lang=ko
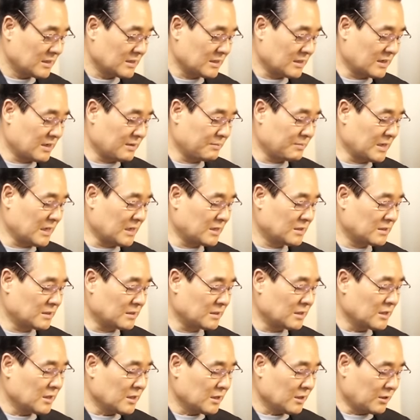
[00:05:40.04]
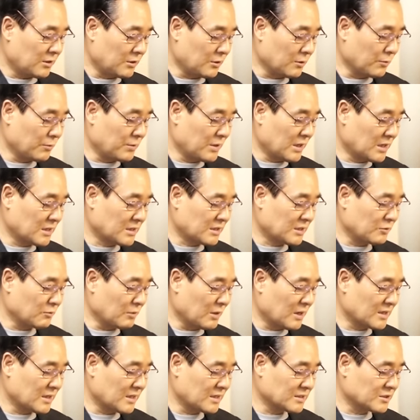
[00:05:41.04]
예레미야는 여우야긴
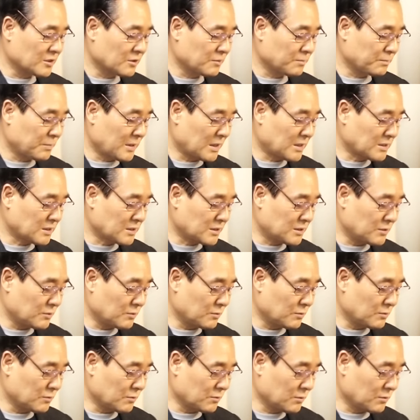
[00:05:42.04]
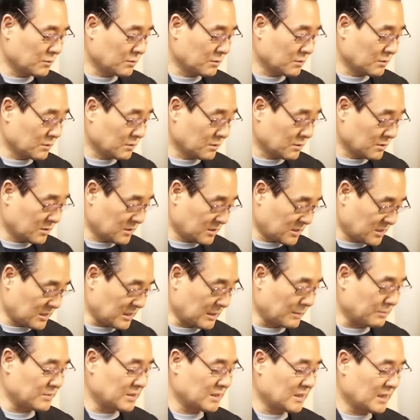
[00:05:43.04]
왕의 석방 기록으로 끝이
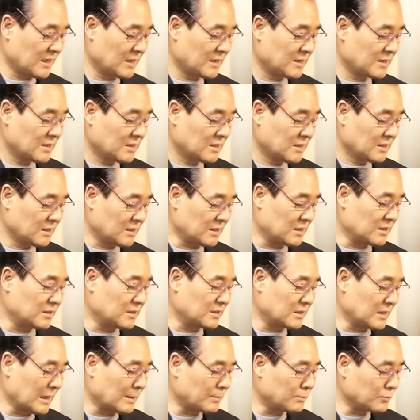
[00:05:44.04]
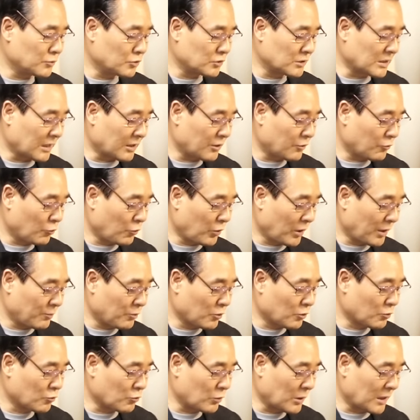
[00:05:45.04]
납니다. 이는 남유다의
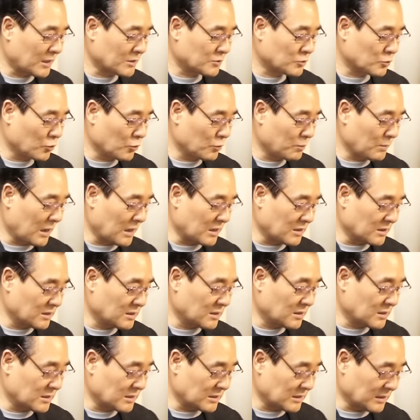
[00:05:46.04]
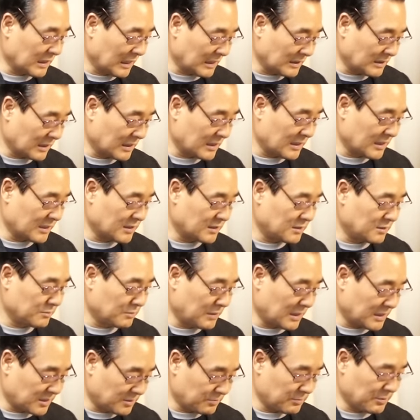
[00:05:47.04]
회복과 소망을 나타내는
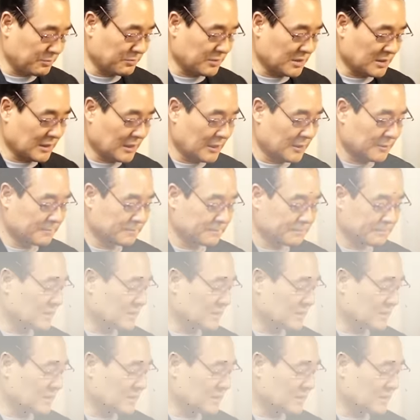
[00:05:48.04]
말씀입니다.